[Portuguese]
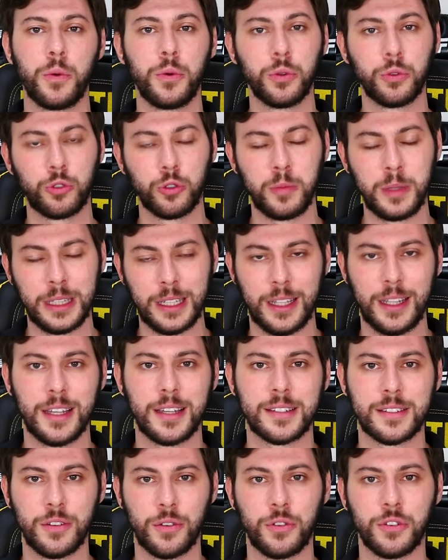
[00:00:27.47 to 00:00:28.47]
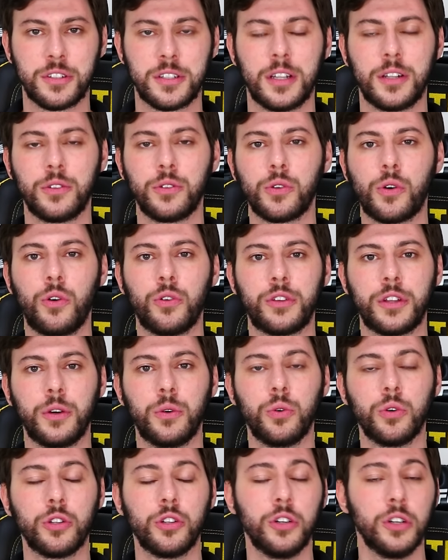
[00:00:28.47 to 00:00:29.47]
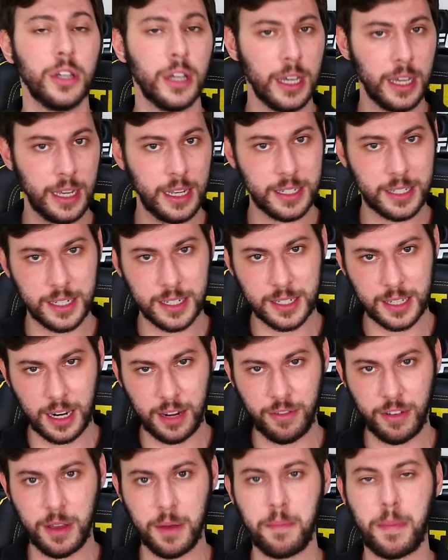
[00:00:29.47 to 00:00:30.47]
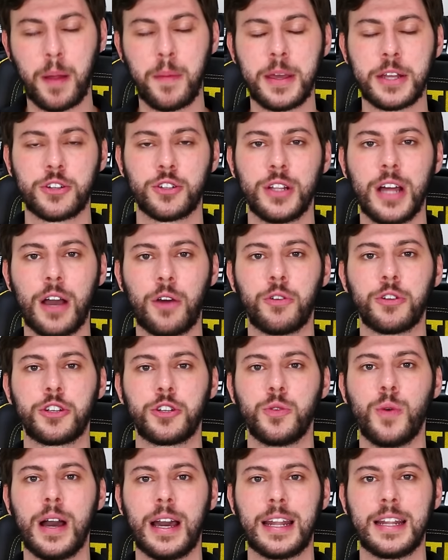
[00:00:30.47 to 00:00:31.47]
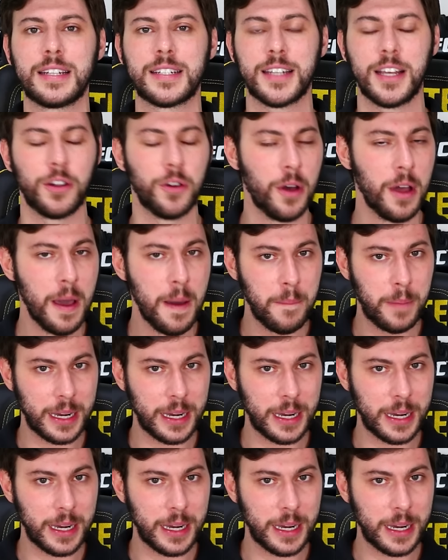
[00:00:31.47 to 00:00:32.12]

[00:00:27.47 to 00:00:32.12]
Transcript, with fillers: o YouTube entender que estão gostando do conteúdo e se inscrever para me ajudar a continuar crescendo,